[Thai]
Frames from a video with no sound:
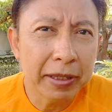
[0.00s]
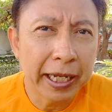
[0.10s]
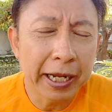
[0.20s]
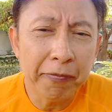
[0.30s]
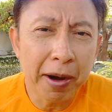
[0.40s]

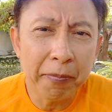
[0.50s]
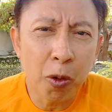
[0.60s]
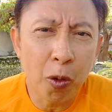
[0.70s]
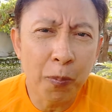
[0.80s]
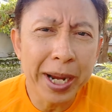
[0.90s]
คิดว่าค
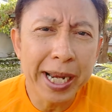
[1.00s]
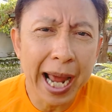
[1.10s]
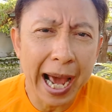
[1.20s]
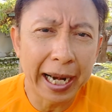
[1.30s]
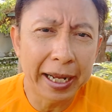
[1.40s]
งไม่นา
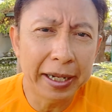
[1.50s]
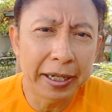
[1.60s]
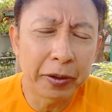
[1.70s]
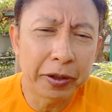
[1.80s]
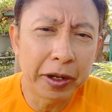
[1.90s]
นนะเดี๋ย
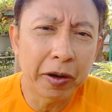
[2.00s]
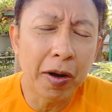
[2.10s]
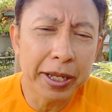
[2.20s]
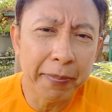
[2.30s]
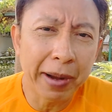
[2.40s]
วเดี๋ยวก็
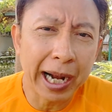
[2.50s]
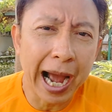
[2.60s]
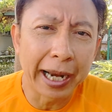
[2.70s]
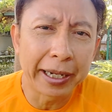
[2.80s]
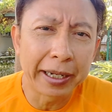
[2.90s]
จะประกาศ